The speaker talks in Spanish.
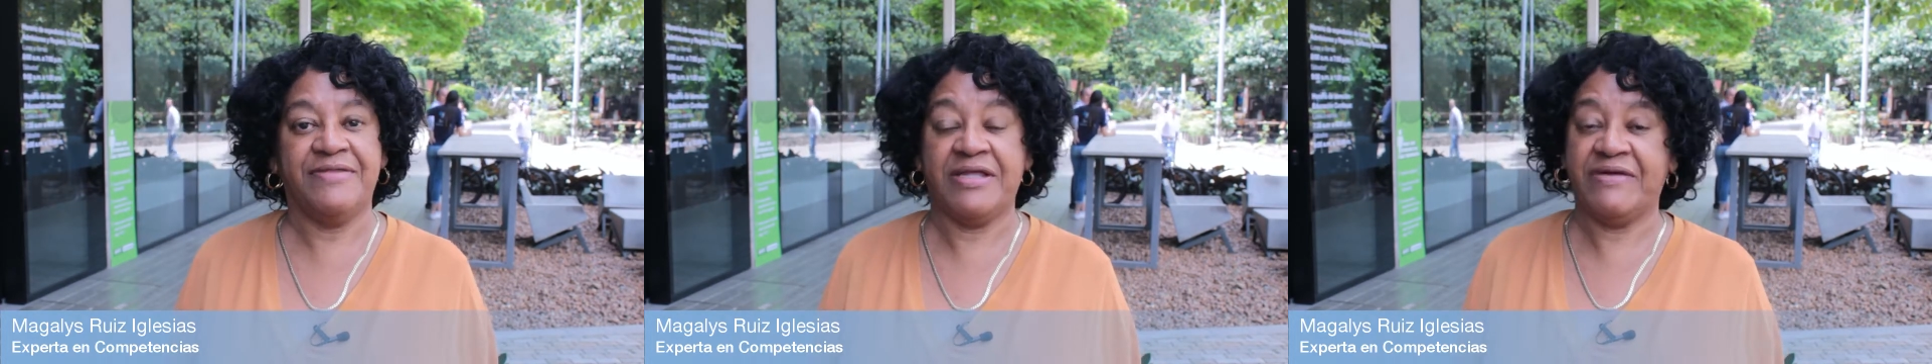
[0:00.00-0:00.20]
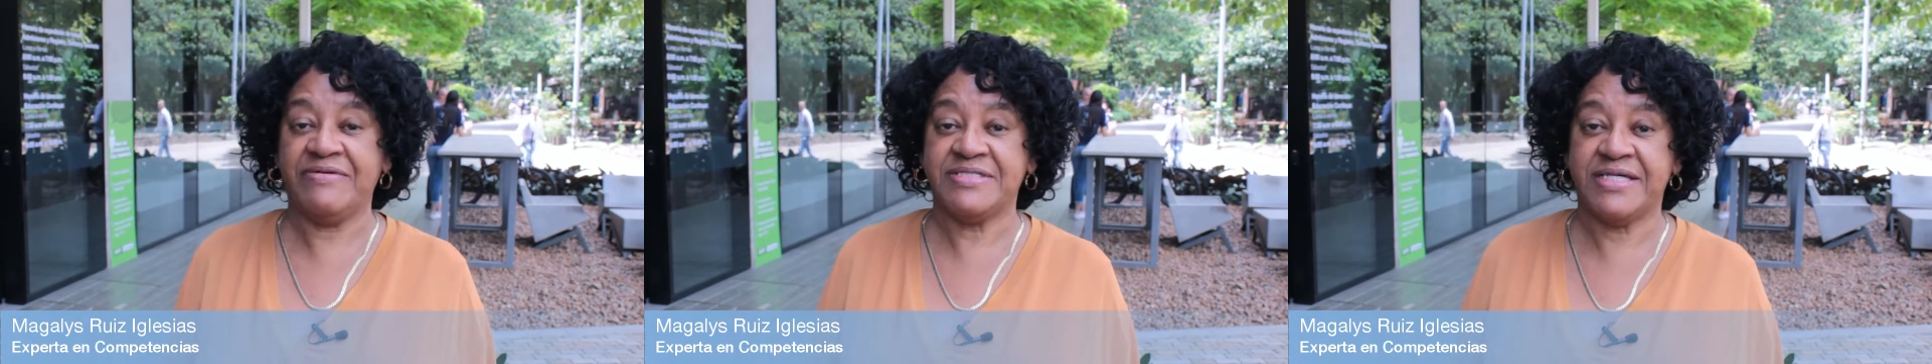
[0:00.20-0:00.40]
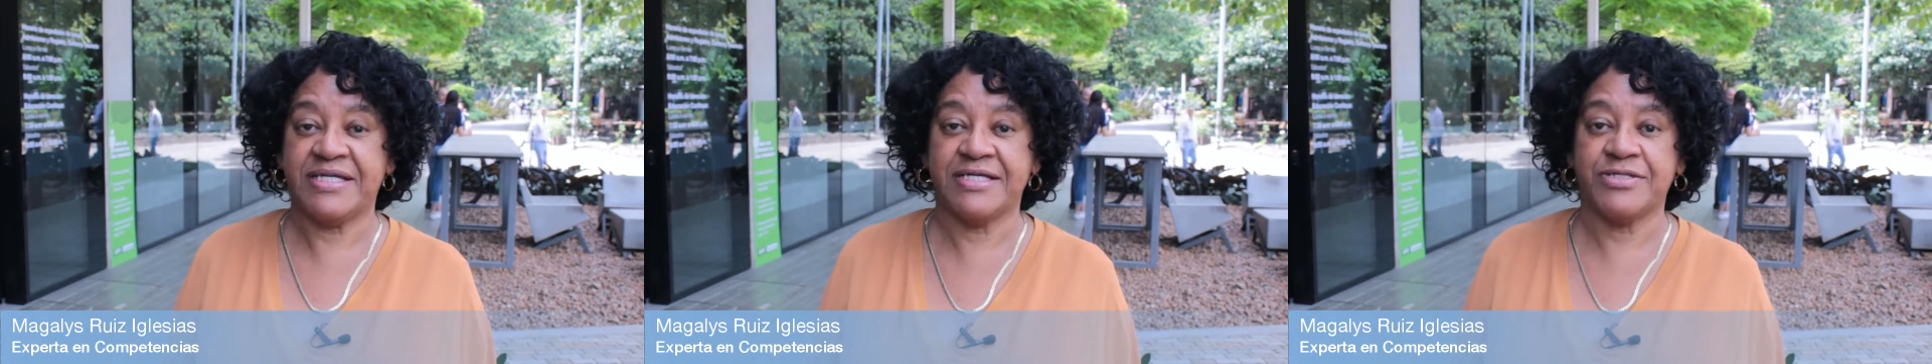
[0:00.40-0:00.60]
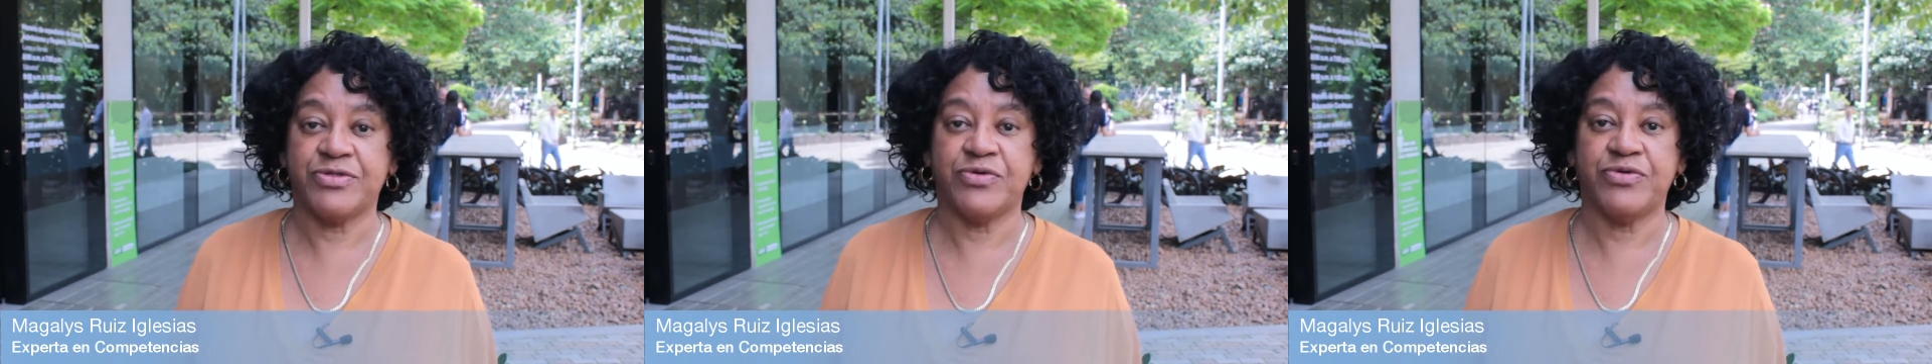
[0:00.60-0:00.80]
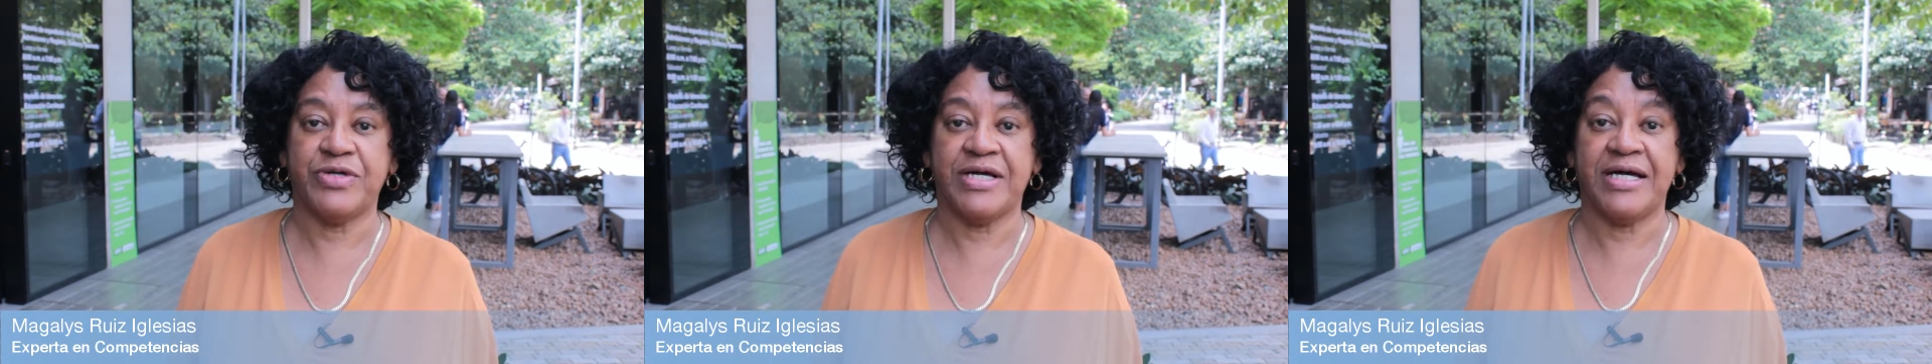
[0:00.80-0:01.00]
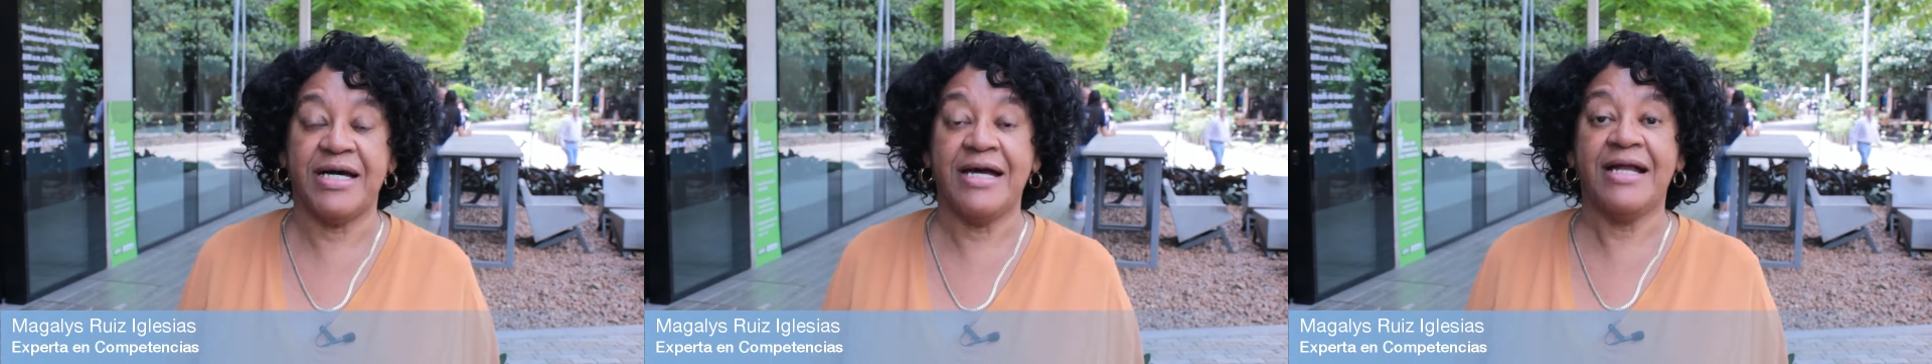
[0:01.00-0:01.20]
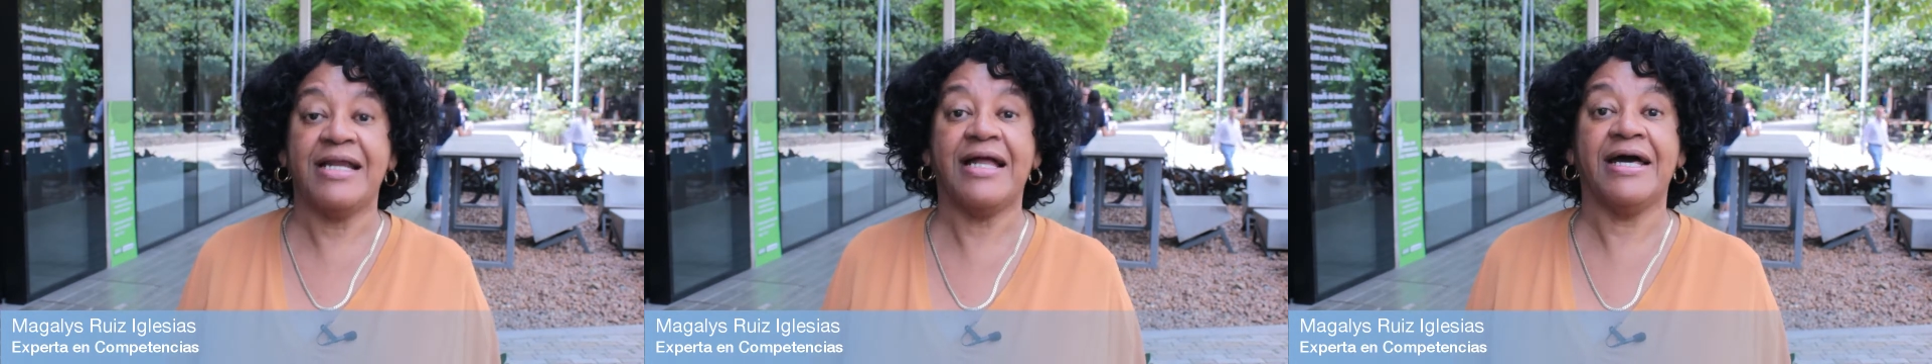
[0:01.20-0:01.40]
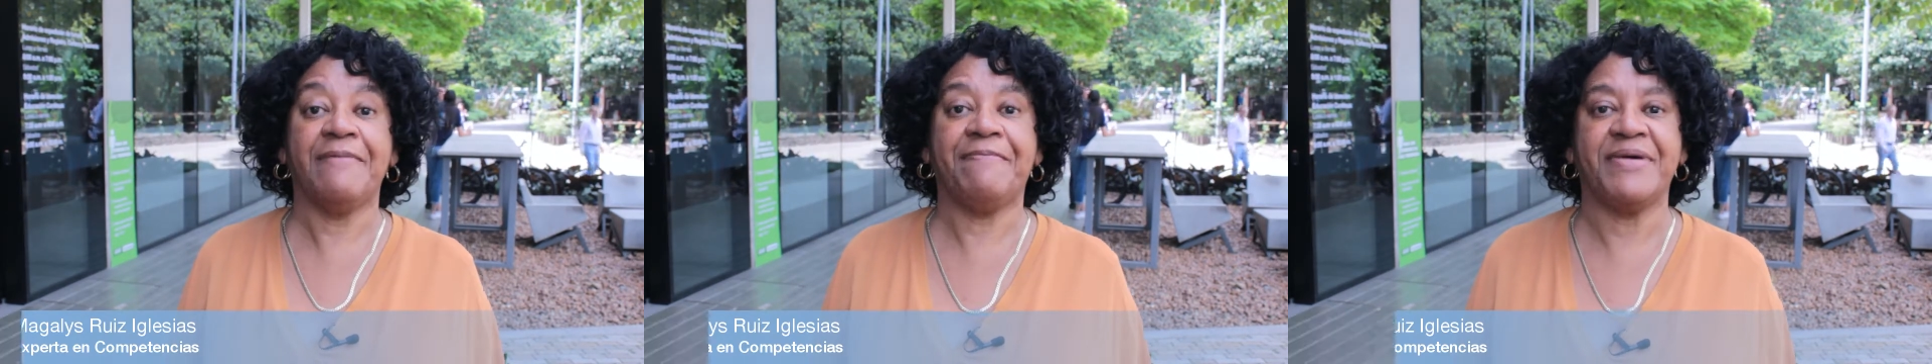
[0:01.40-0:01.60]
de la vicerectora,
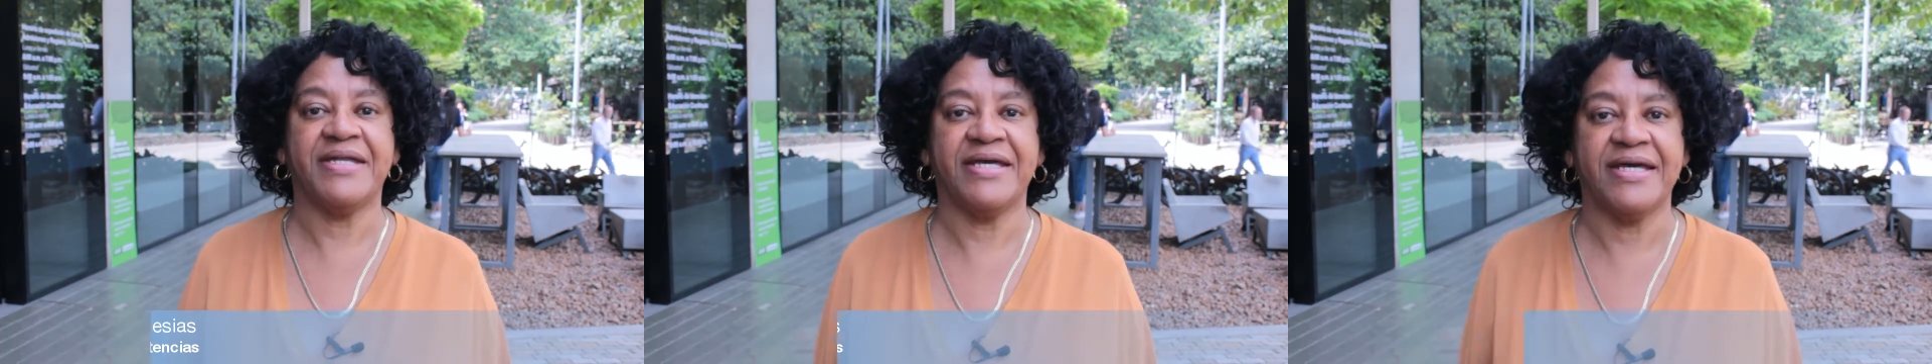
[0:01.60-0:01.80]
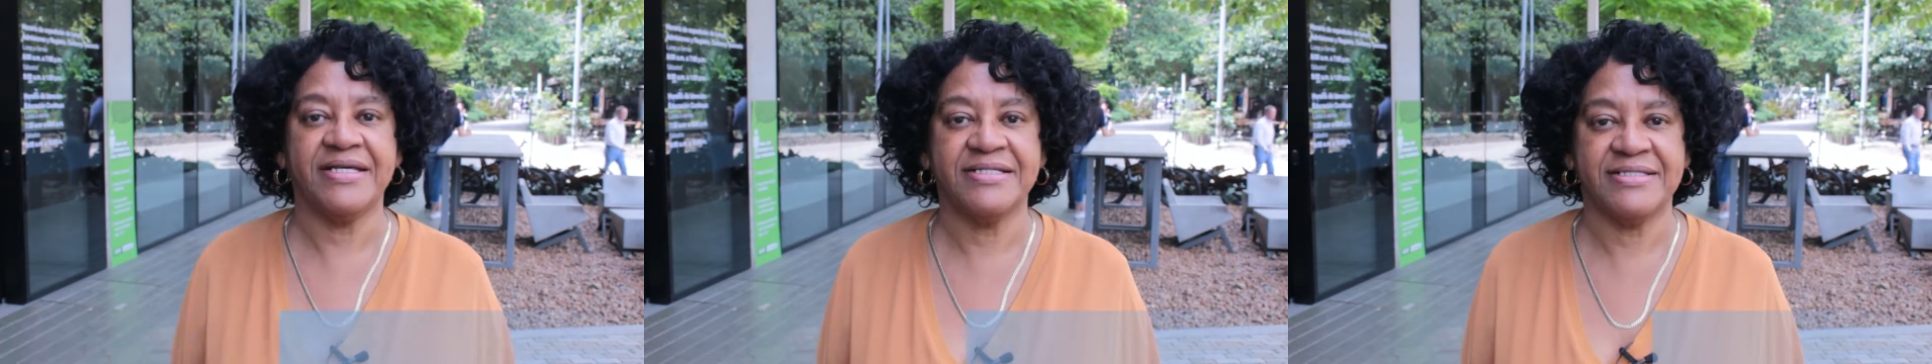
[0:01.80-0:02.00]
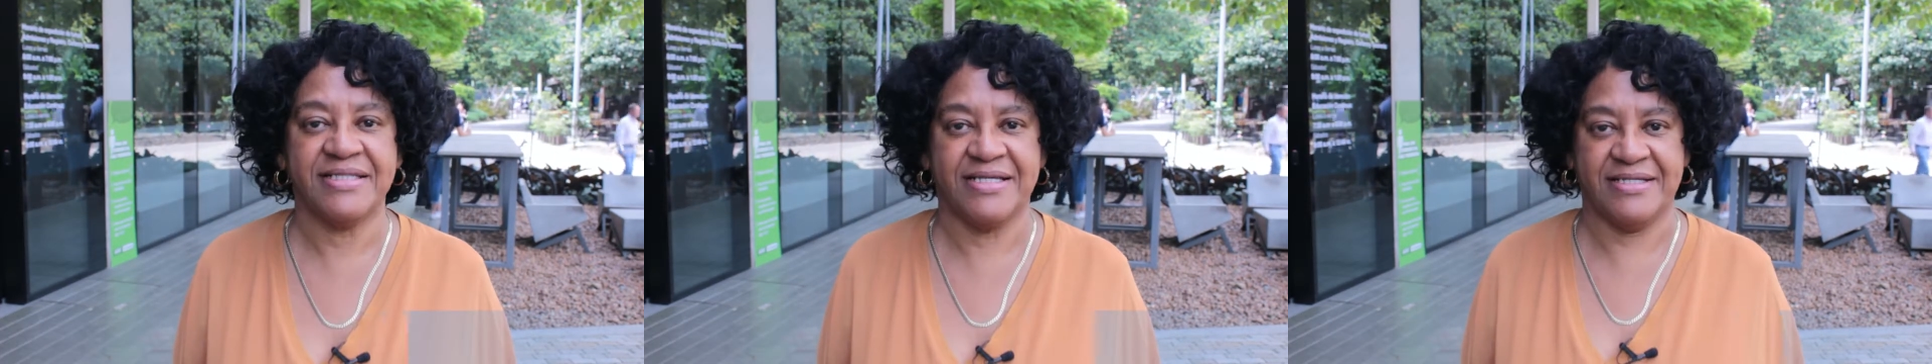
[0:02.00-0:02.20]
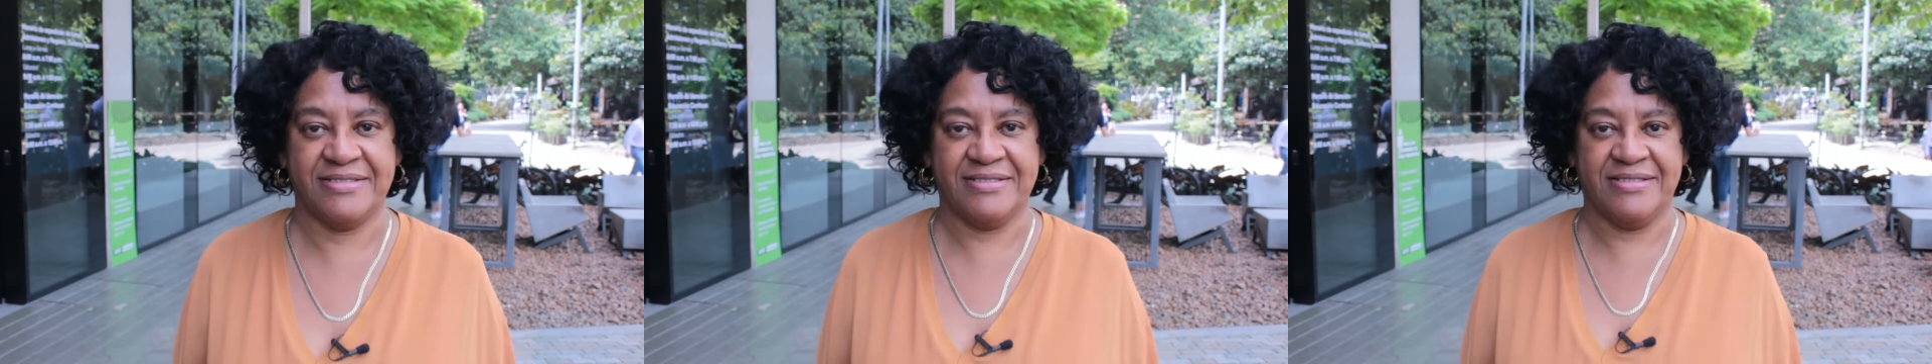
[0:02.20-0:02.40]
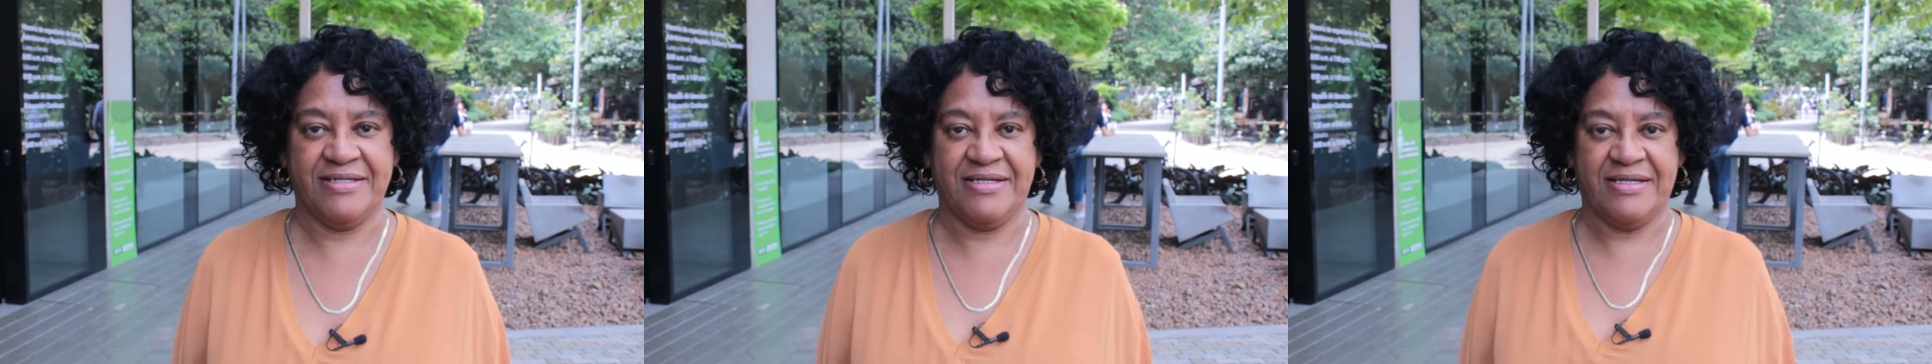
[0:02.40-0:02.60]
las experiencias